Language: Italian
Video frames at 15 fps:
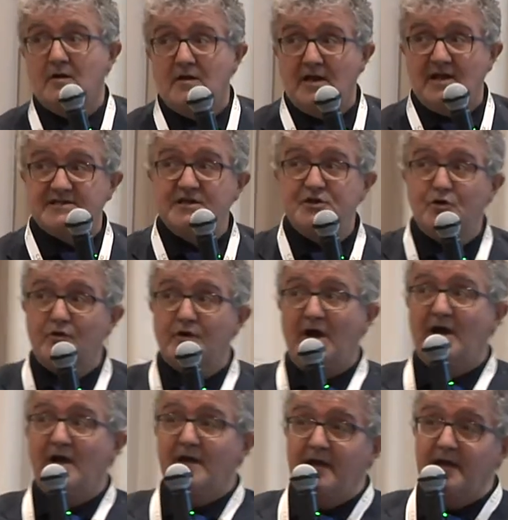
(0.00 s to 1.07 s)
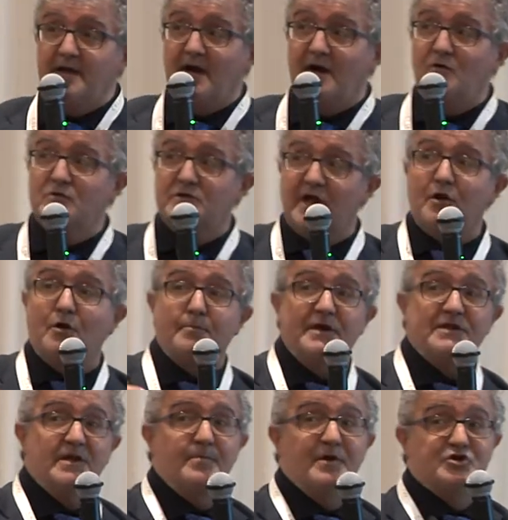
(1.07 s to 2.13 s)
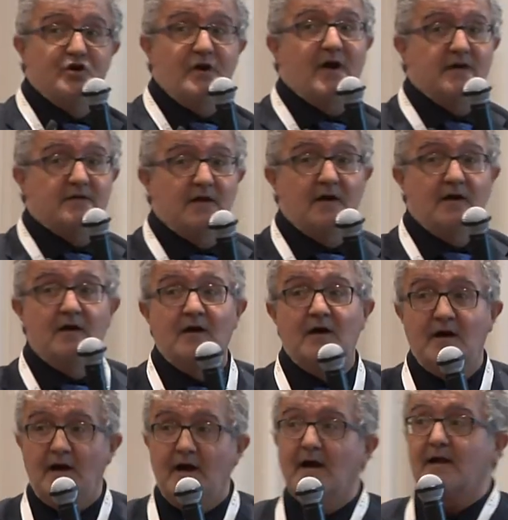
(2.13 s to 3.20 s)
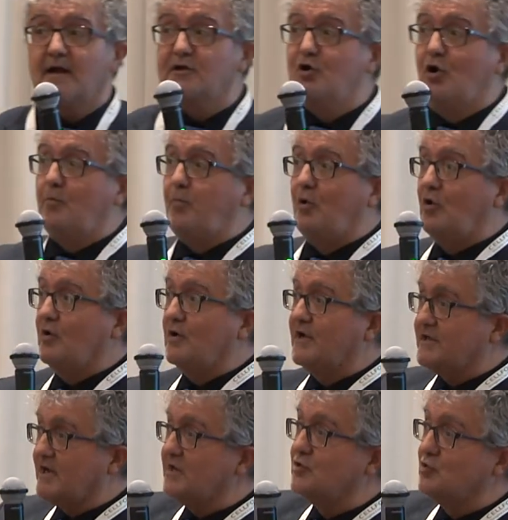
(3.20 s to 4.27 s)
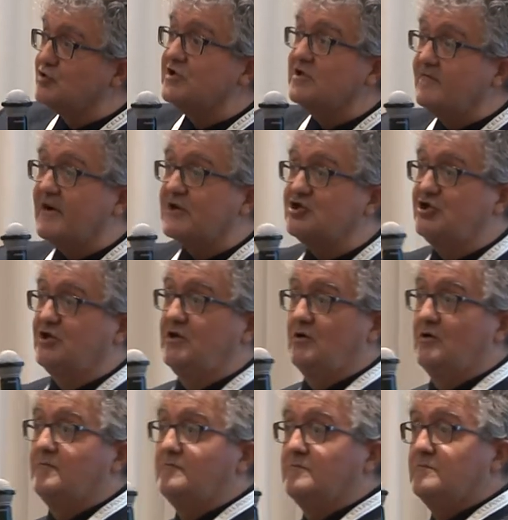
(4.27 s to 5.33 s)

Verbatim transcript: la signora era ulteriormente peggiorata anche dopo le tre dosi di vaccino.